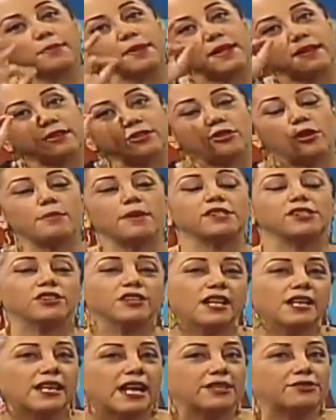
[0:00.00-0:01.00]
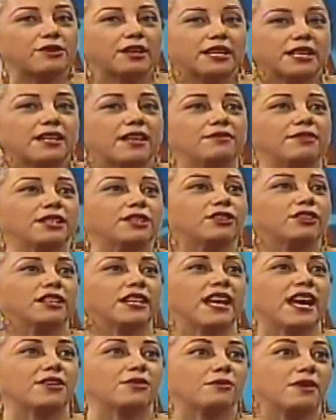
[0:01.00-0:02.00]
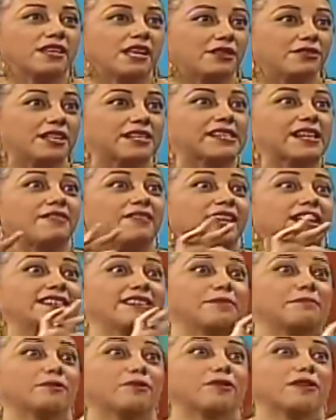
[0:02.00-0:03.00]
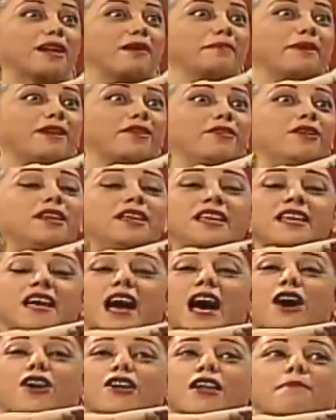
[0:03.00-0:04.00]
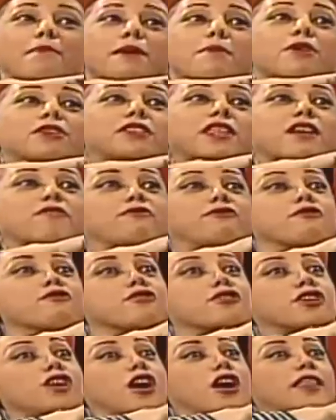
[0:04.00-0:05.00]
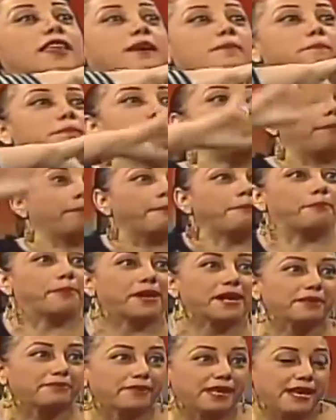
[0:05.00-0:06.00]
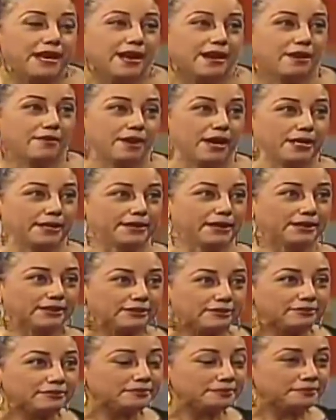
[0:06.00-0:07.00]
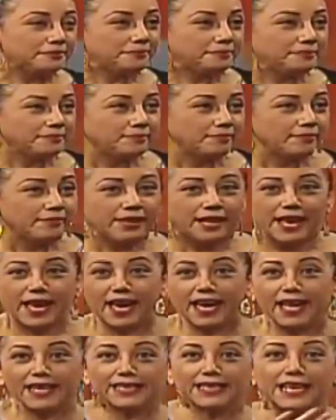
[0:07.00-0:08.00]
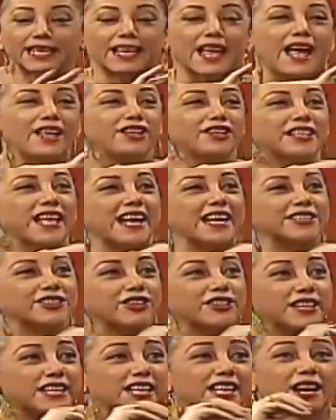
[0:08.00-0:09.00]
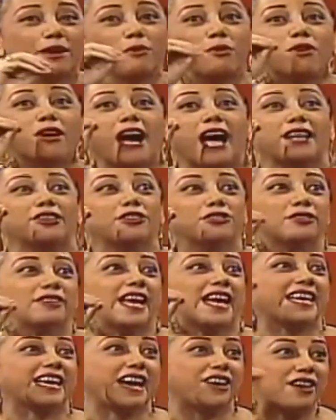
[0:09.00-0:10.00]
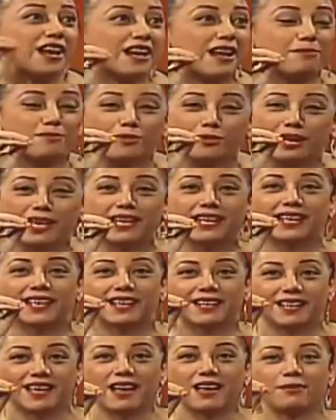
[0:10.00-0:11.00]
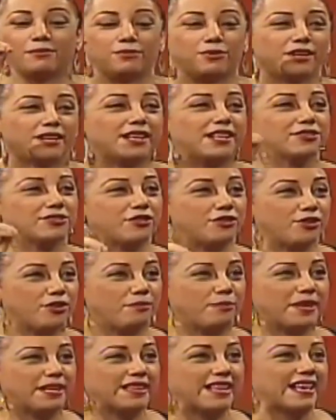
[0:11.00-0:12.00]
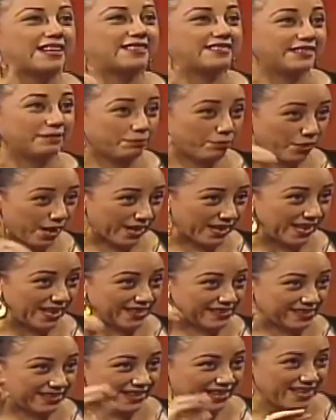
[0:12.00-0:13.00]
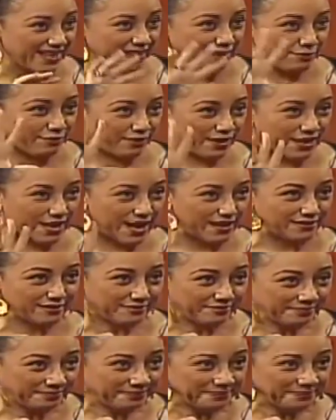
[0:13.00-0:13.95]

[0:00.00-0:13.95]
Pues, yo mencioné el caso aquí de Víctor Díaz Rúa. Ya usted sabe que ese programa ahora mismo está en Funglode, prendía la vaina. En el Senado están esos ir buscando. Tú sabes que ahora las mujeres, las mujeres de esos hombres están por aquí que se edifican.